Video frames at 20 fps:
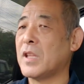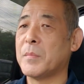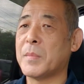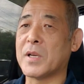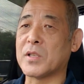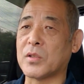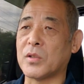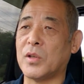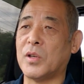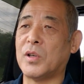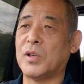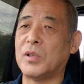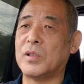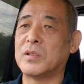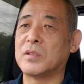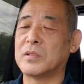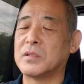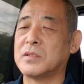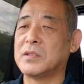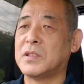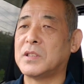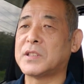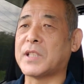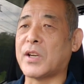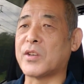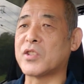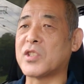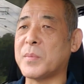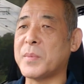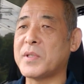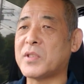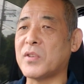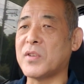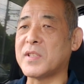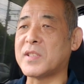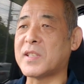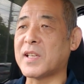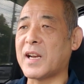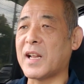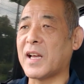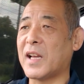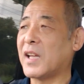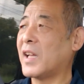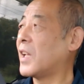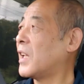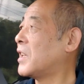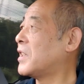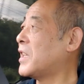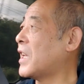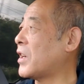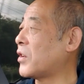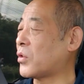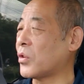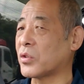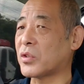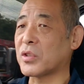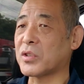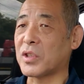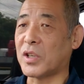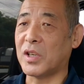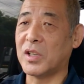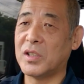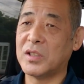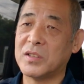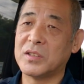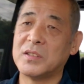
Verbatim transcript: まあその、楽しみと言ったら、寝ることと、